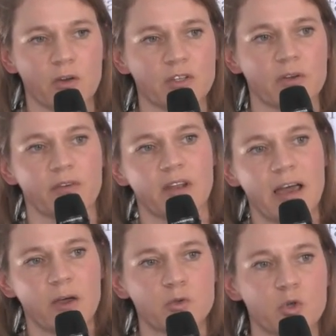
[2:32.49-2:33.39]
Alors,
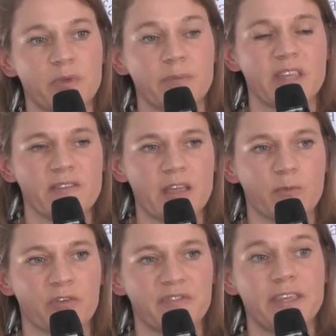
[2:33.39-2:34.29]
laryngoscopie, bien
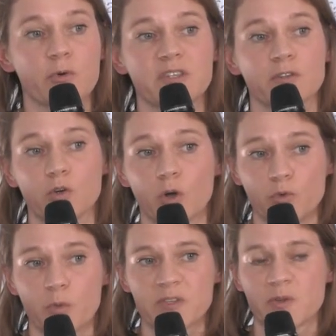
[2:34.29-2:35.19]
évidemment, vidéo, c'est encore
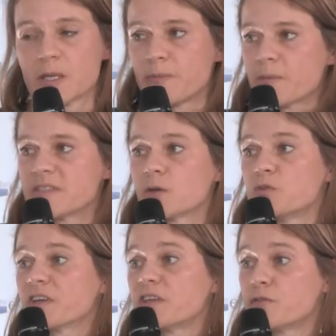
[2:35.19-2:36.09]
mieux parce que ça permettra
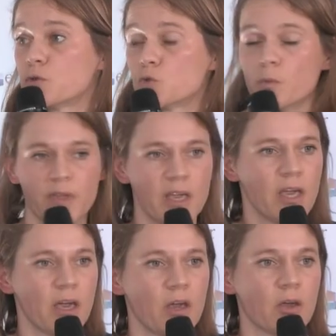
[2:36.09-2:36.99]
de faire des photos
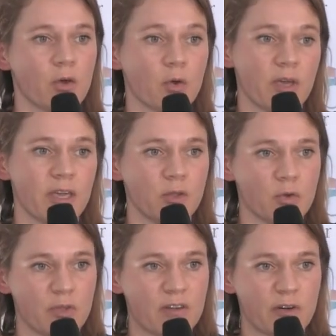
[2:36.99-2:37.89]
euh, et
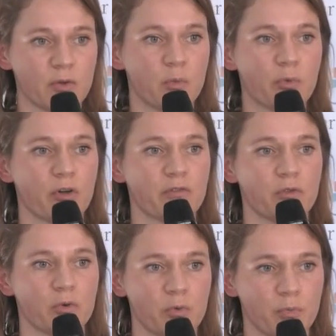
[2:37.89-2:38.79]
d'avoir une
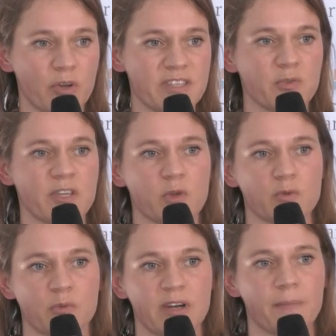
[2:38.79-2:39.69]
preuve de, de la situation à
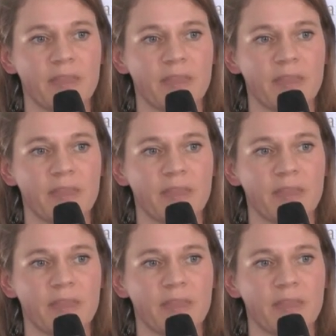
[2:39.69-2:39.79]
ce moment-là.